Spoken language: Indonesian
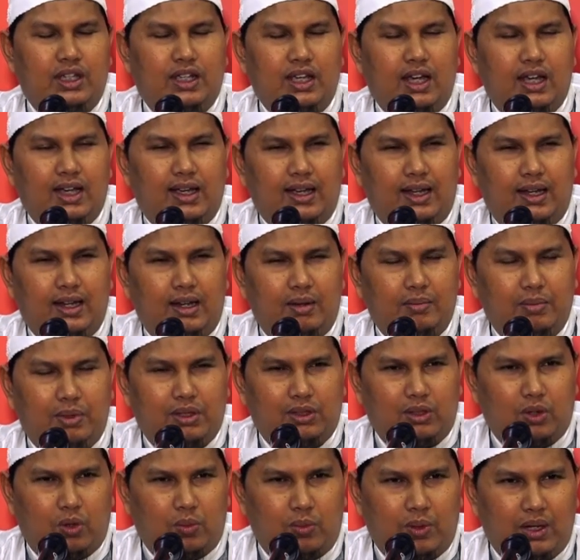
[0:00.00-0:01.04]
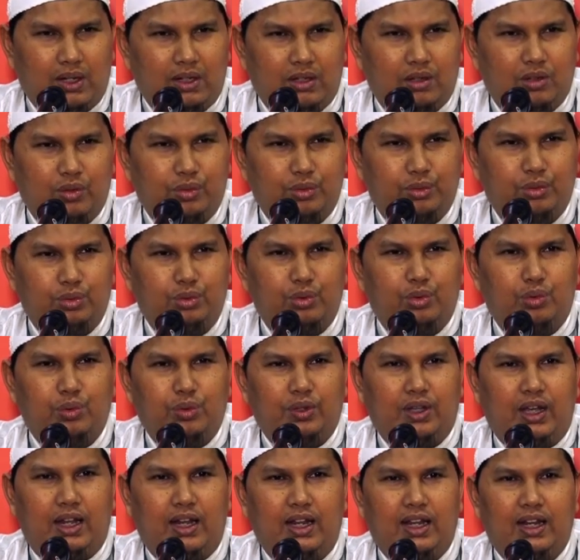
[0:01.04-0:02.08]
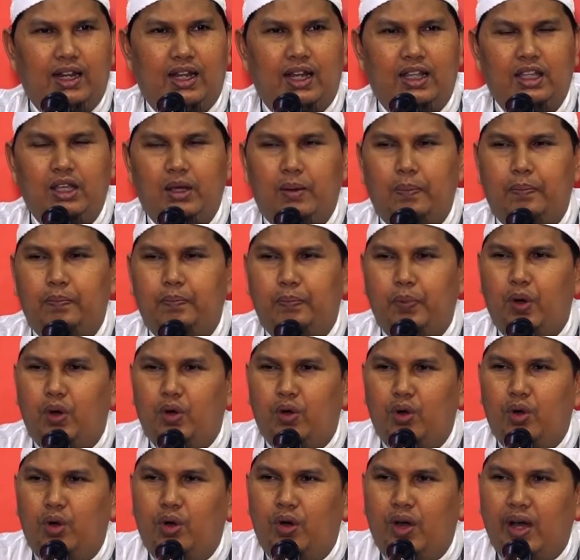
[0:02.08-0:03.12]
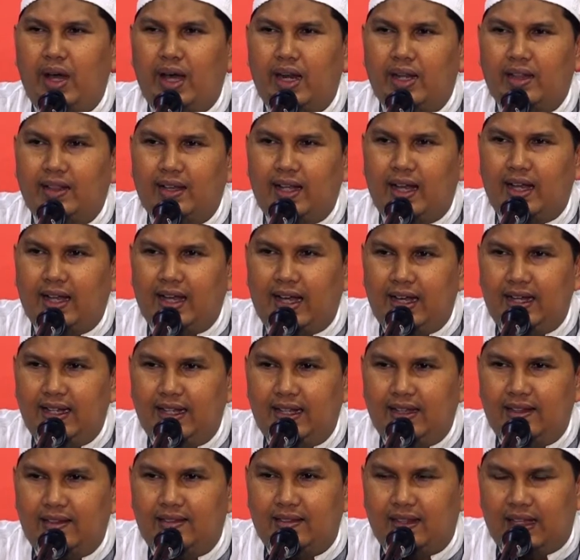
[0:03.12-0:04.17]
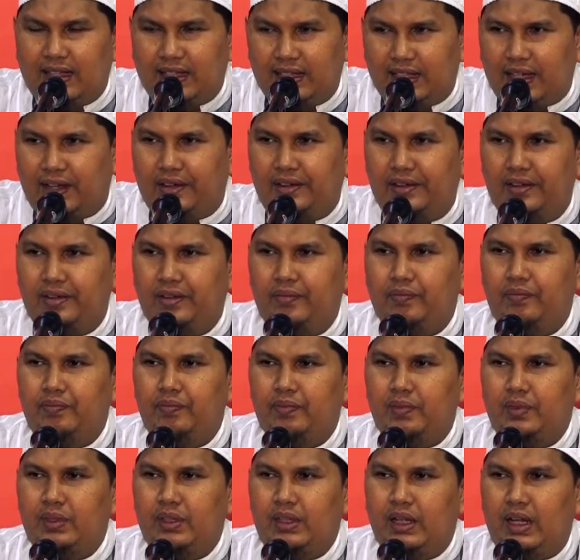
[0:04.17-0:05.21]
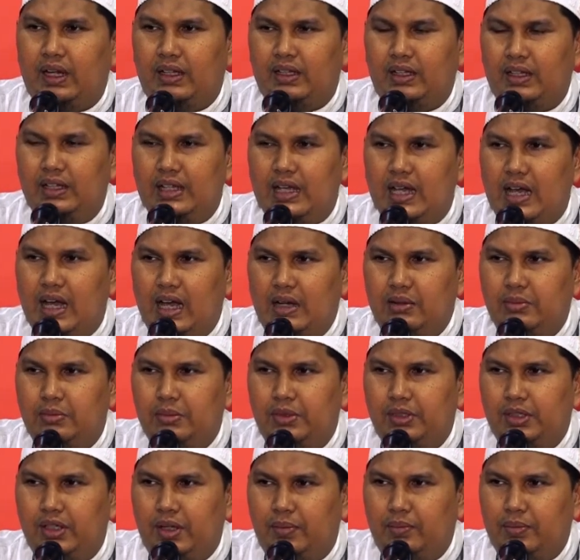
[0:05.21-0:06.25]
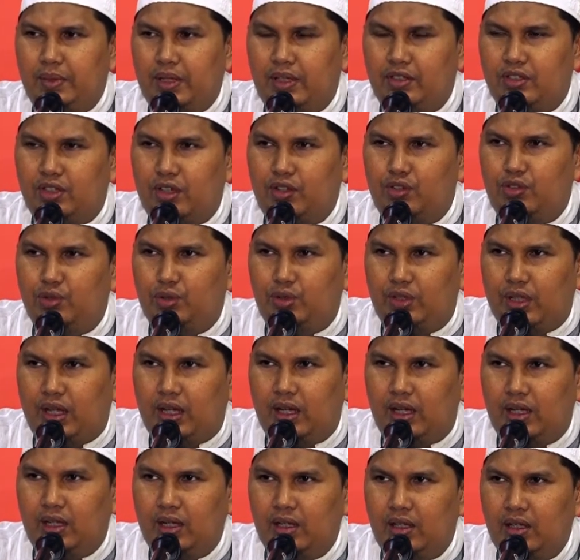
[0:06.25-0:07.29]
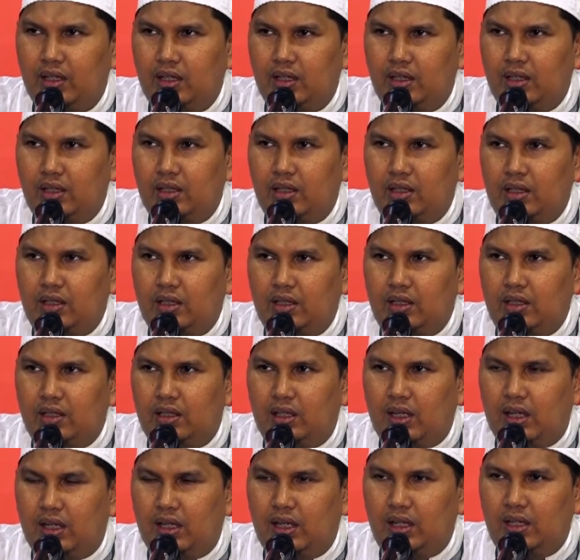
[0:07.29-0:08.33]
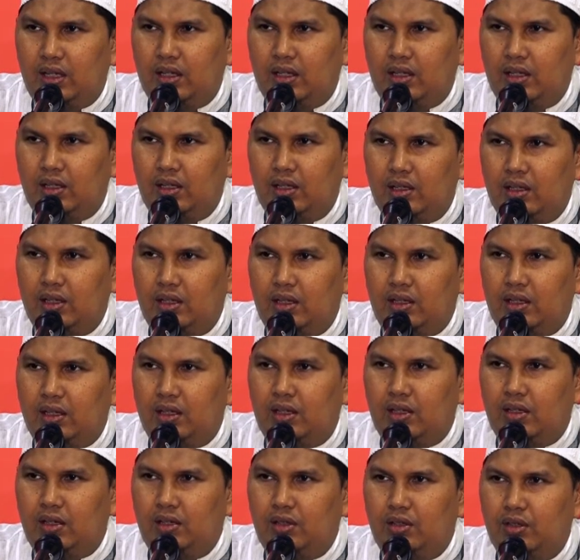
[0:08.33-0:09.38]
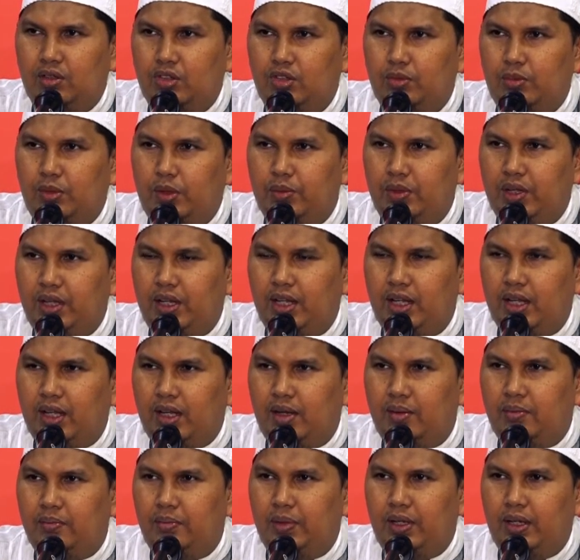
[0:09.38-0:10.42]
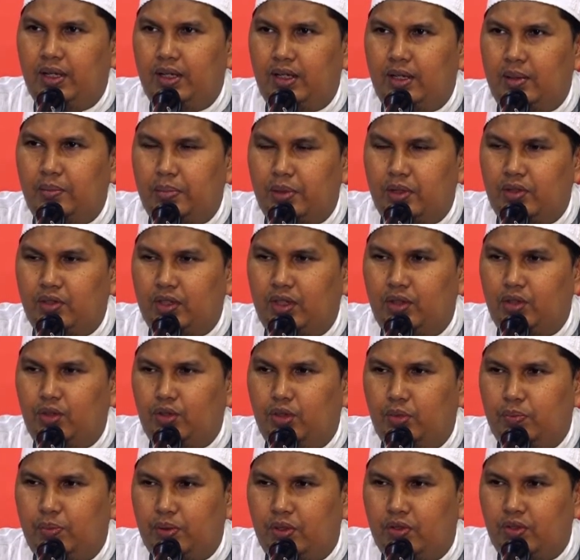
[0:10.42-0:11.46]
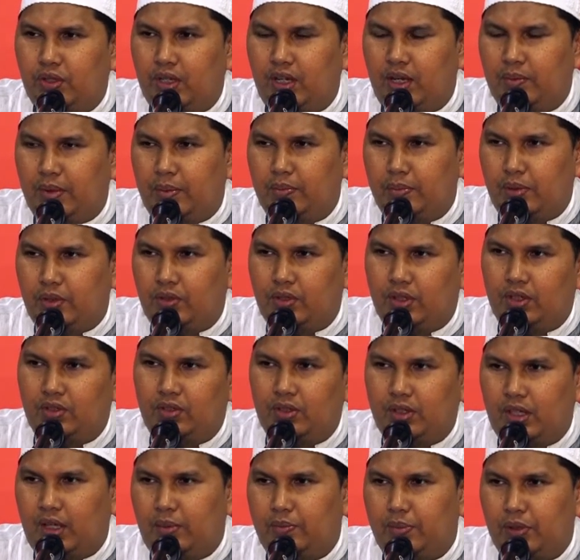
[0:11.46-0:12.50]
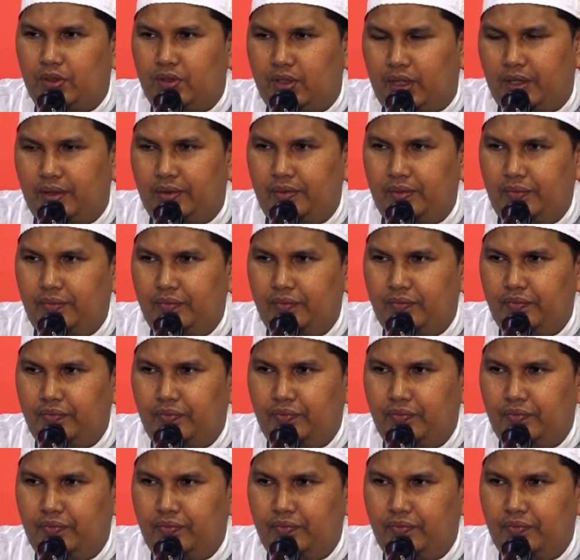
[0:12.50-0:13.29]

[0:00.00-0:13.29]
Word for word: jika kalian bertobat, untuk kalian hanya pokok harta kalian saja artinya A minjamkan 100 juta A sebelumnya dia ngambil 6% 7% 8% sekian persen